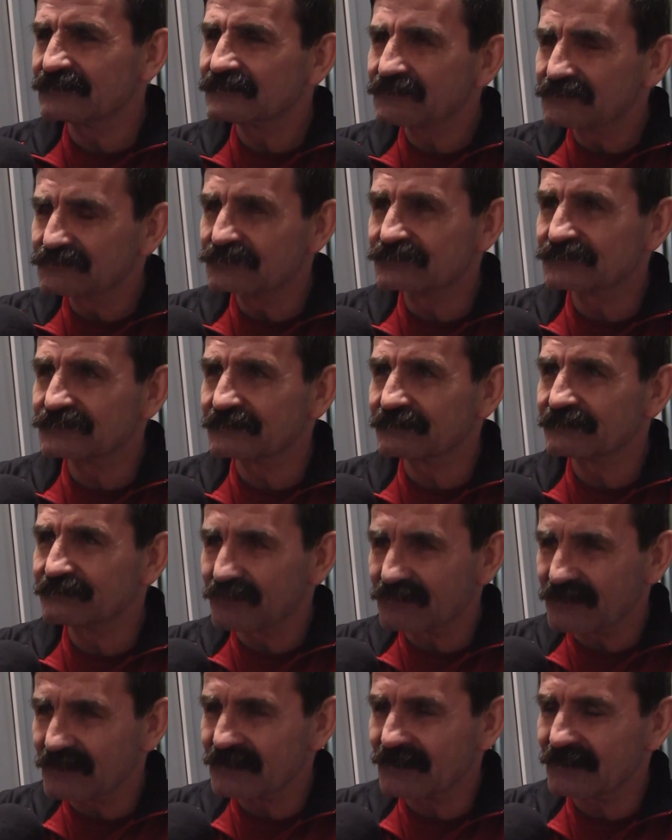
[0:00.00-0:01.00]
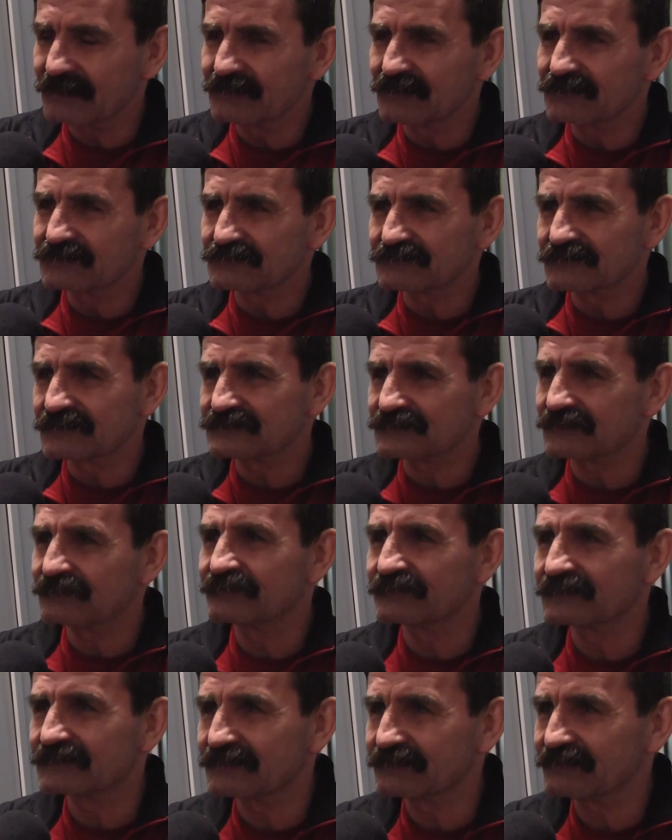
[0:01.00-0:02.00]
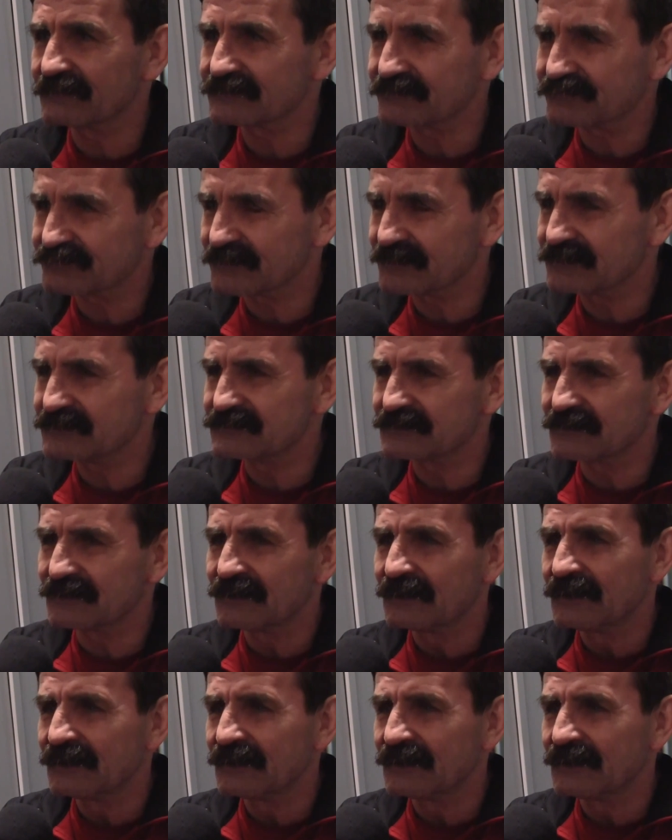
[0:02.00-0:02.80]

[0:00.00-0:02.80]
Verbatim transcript: którzy, Polakami, którzy chcą wygrywać wszędzie